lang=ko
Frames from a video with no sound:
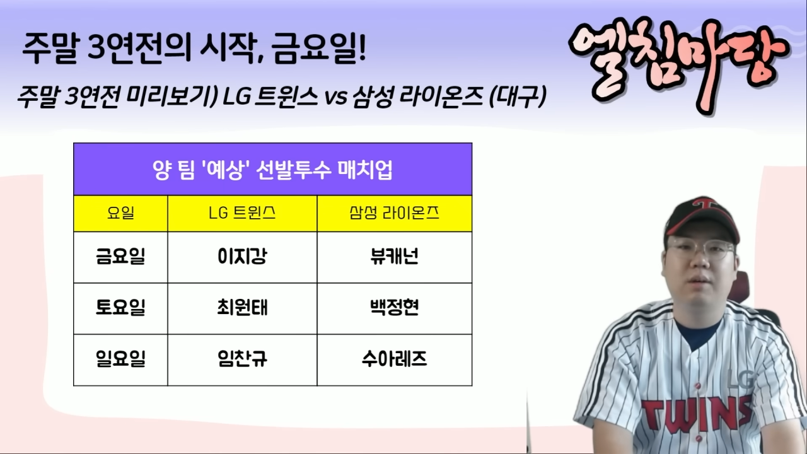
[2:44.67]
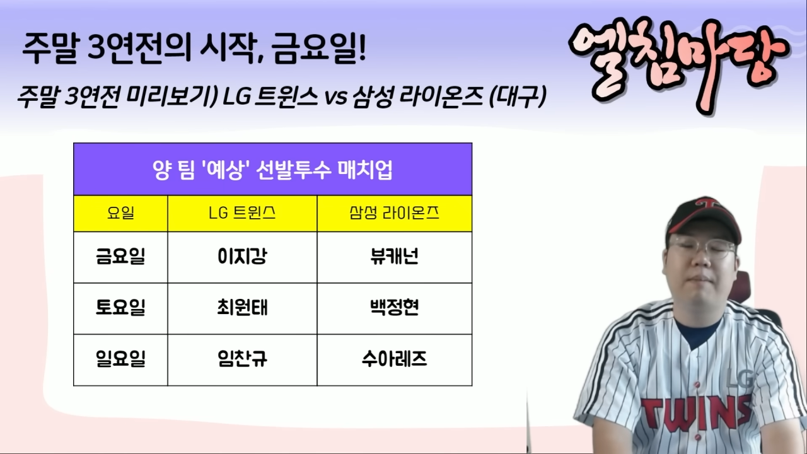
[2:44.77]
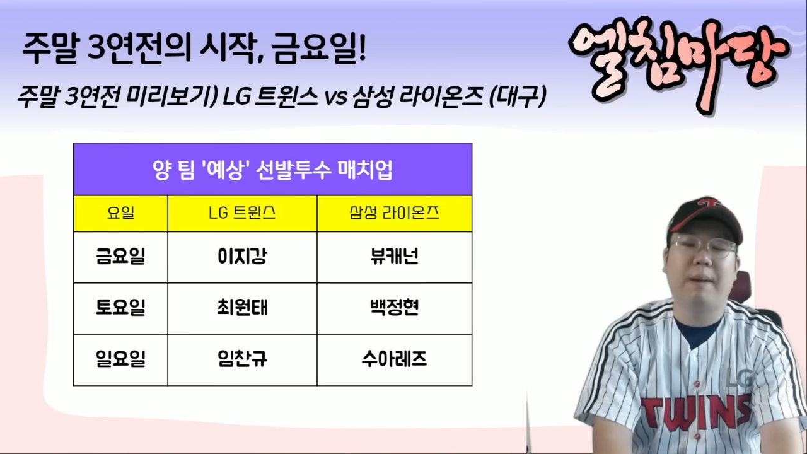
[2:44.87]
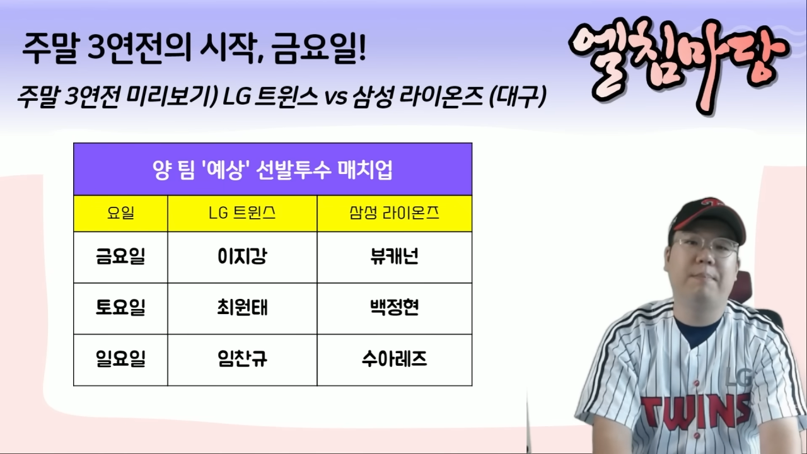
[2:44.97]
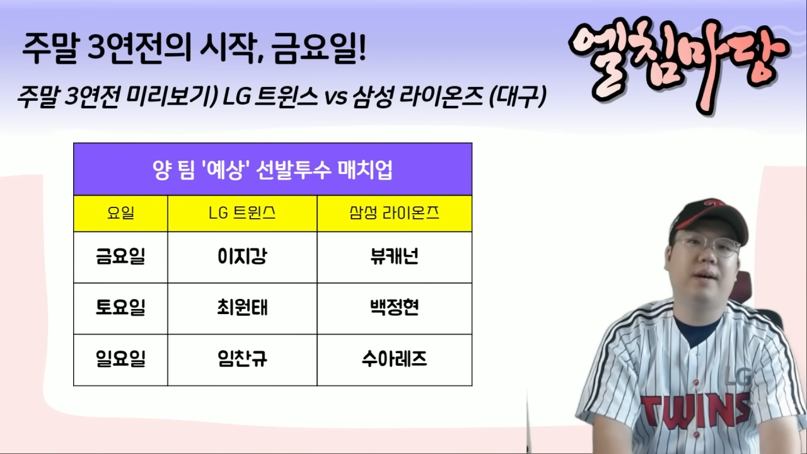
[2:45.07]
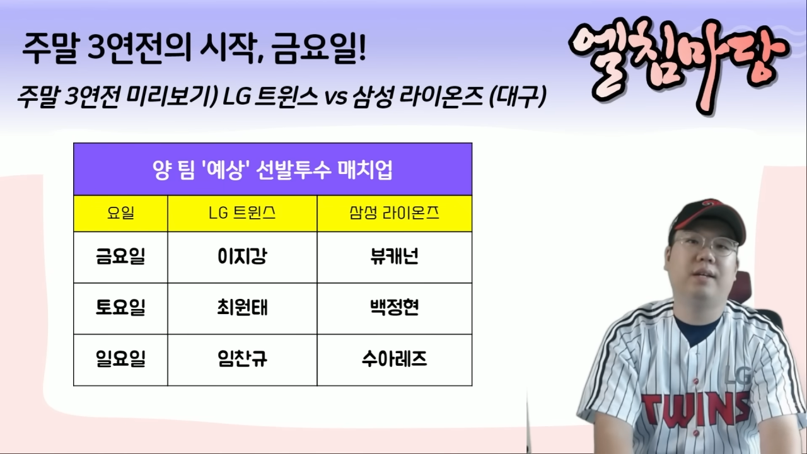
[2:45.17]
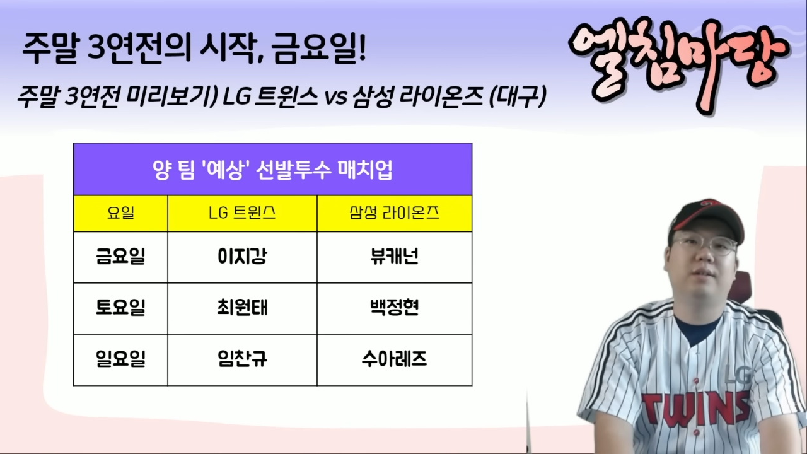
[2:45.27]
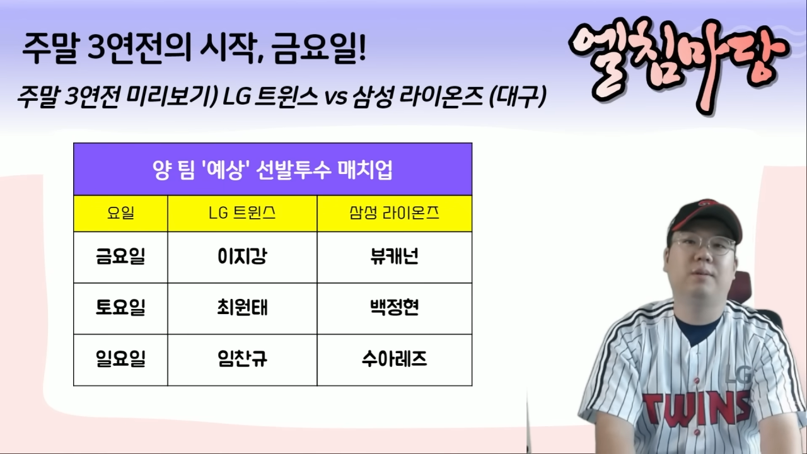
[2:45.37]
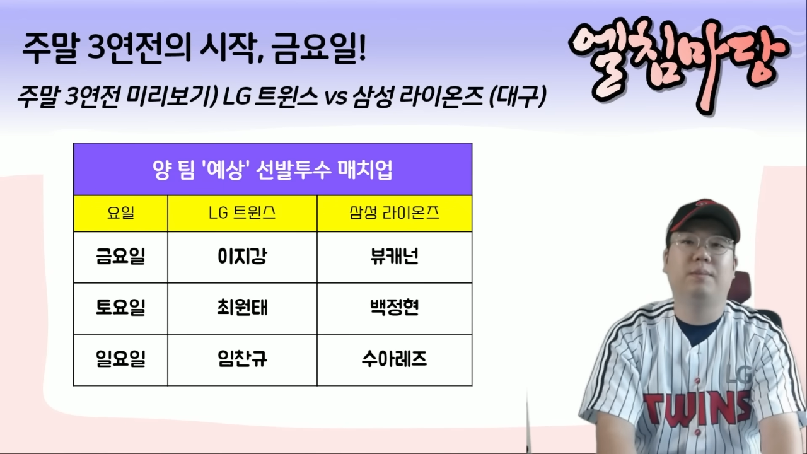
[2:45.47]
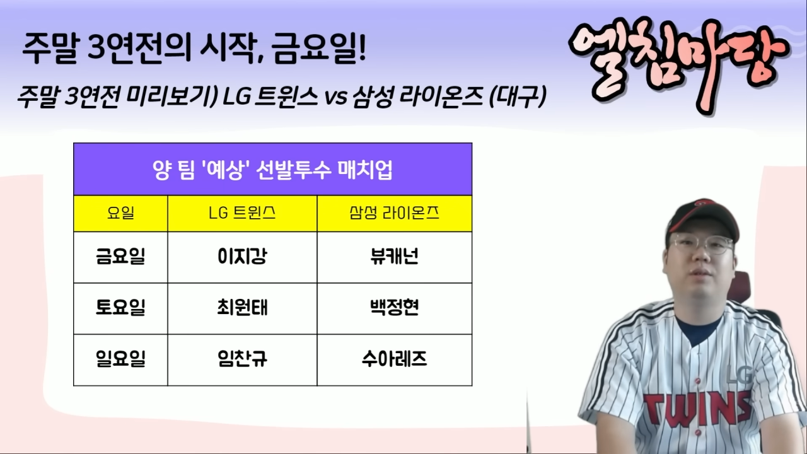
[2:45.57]
만만한
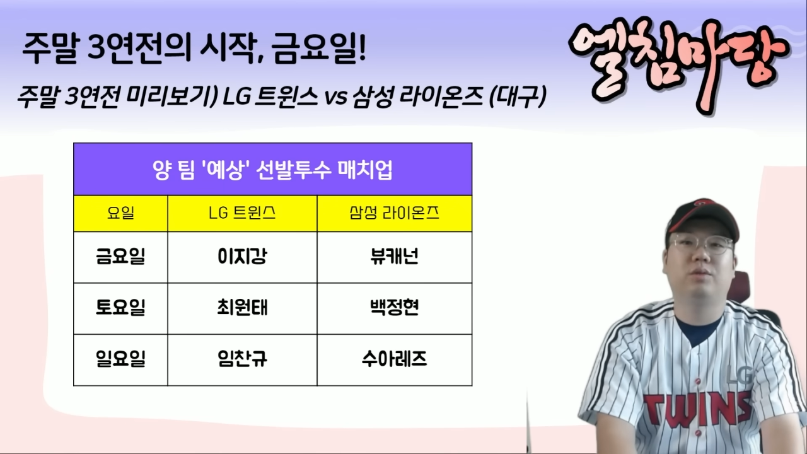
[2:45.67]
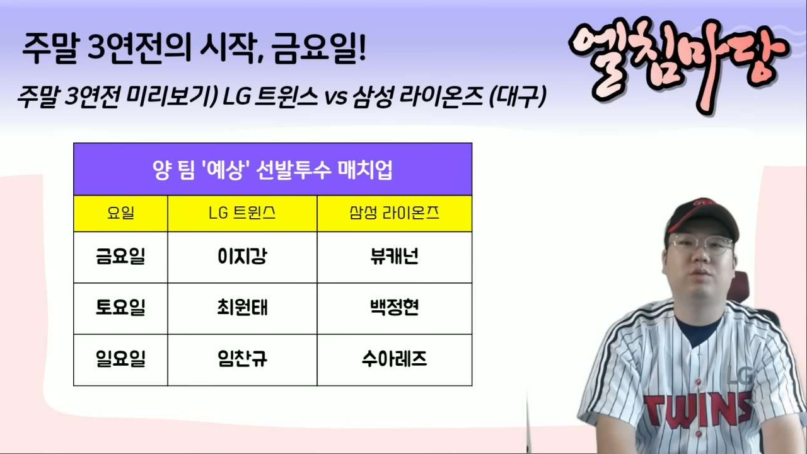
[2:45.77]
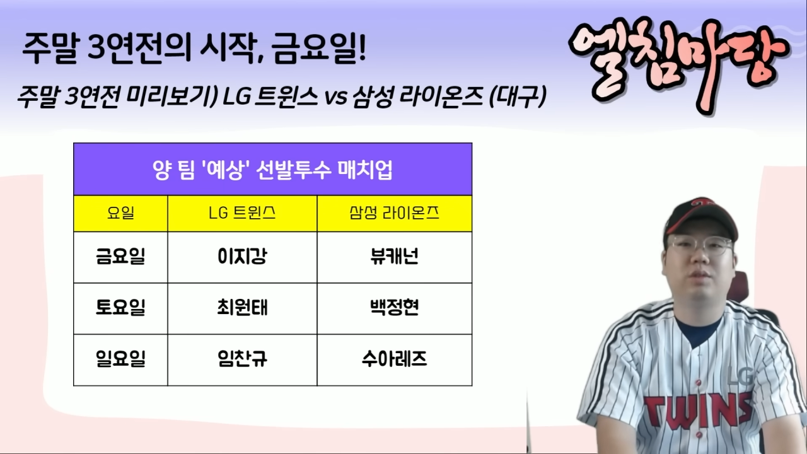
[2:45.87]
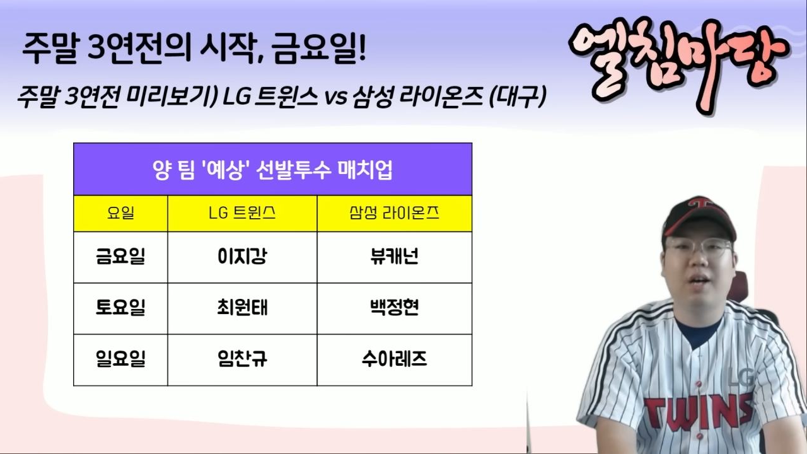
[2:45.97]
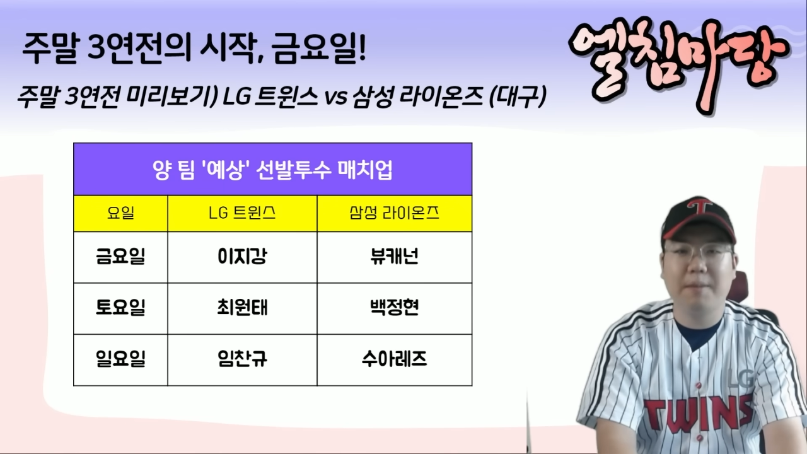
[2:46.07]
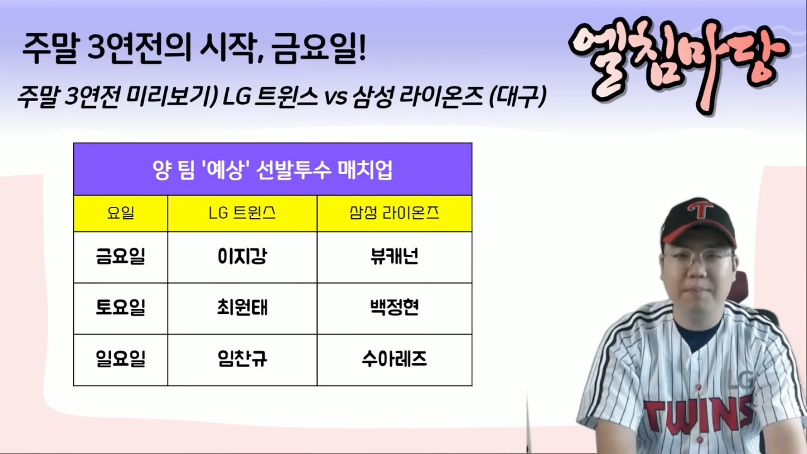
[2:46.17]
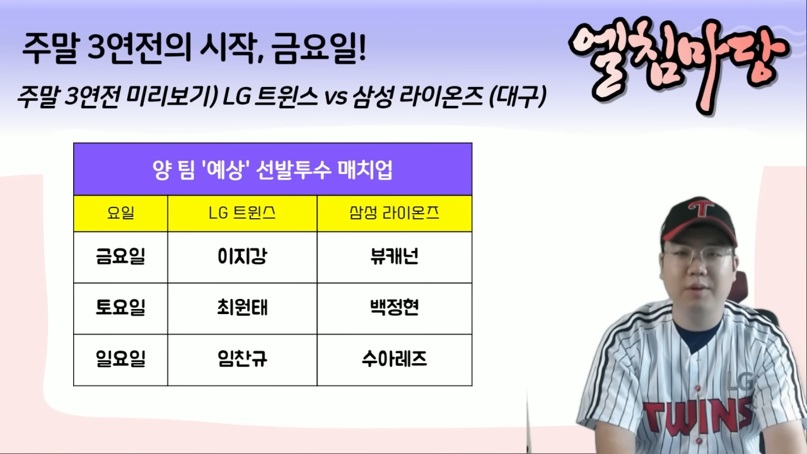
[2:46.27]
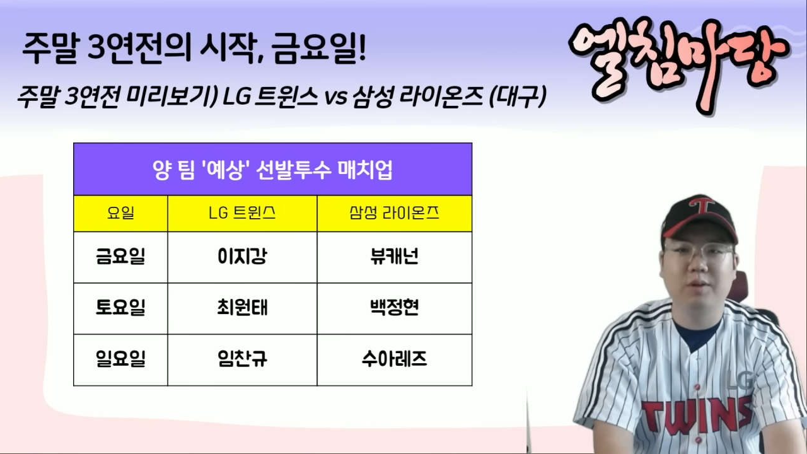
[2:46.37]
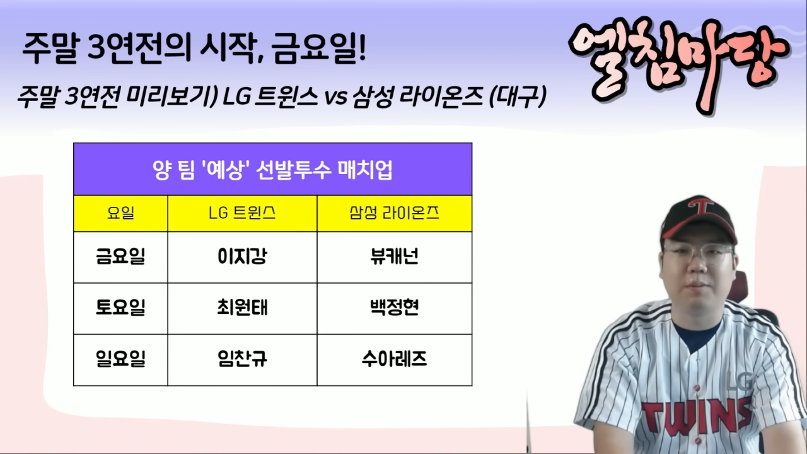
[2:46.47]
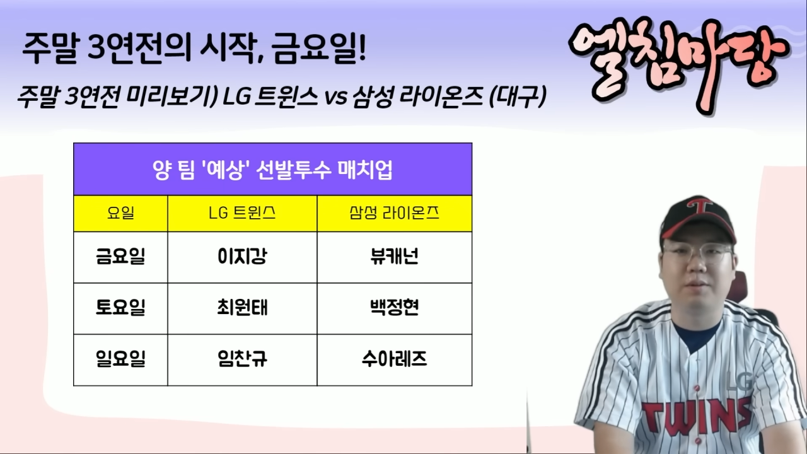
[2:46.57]
선발 투수가 한
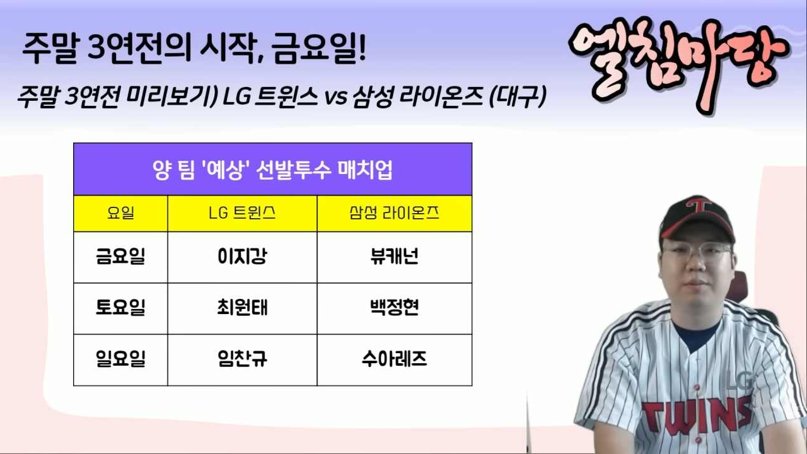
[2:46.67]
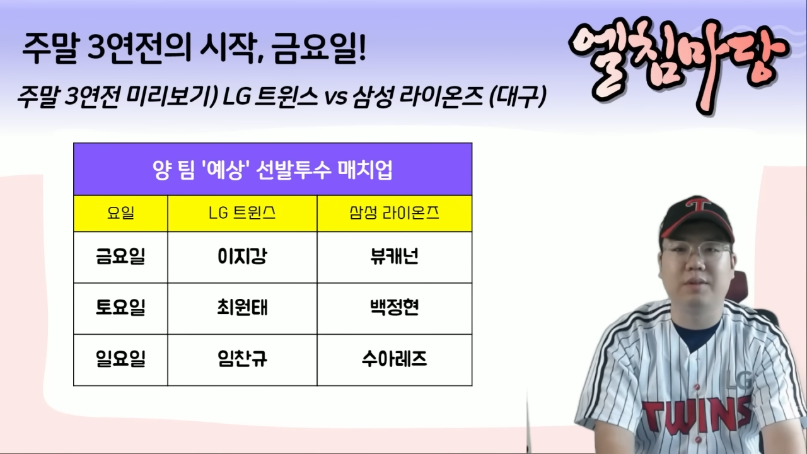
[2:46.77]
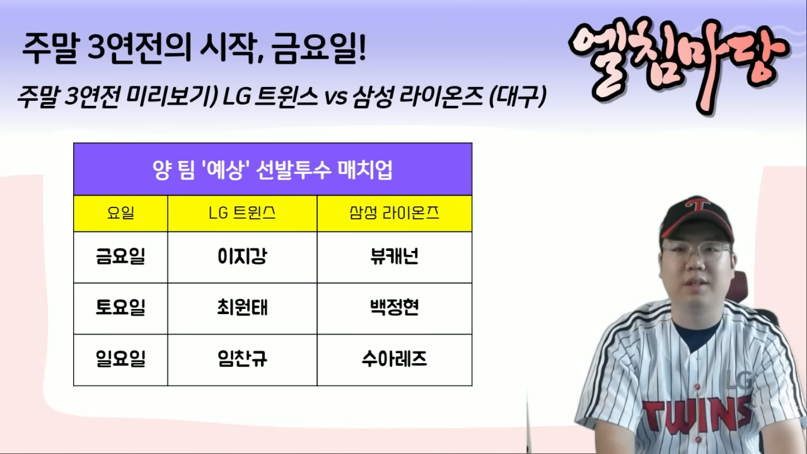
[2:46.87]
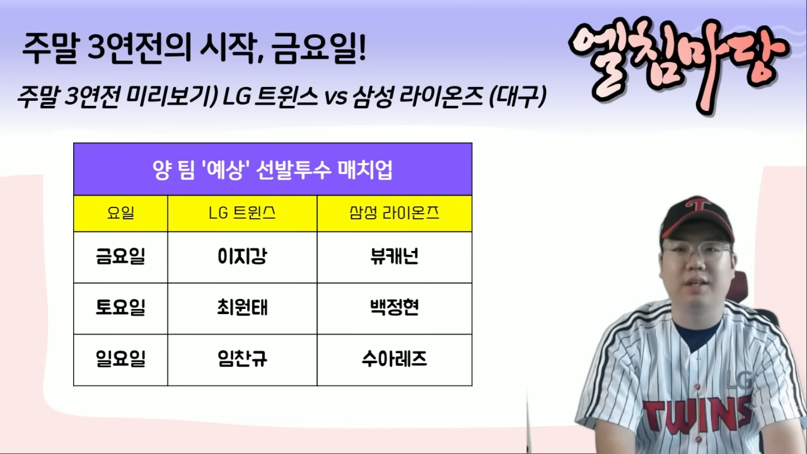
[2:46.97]
명도 없습니다.